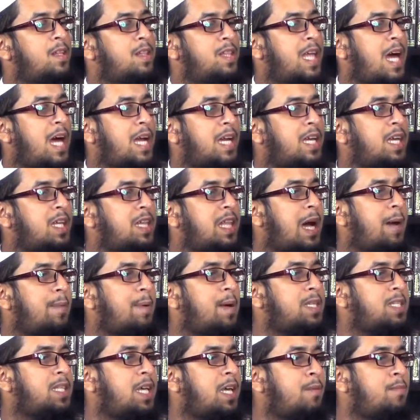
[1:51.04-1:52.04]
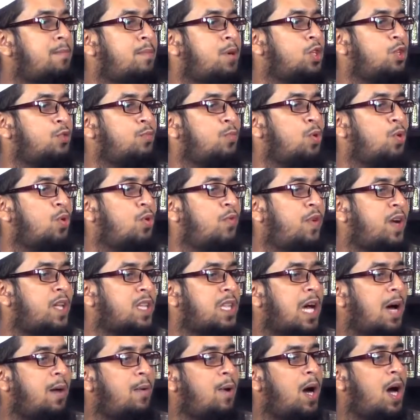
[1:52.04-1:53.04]
তার কিতাব আছে মজমু ও
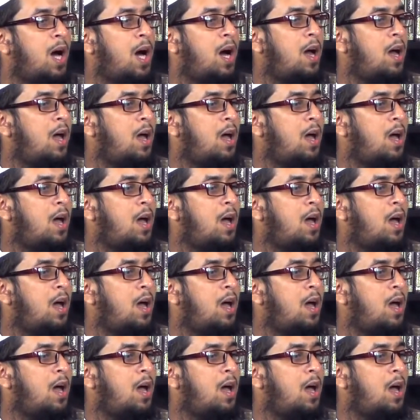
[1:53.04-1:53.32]
ফতাওয়া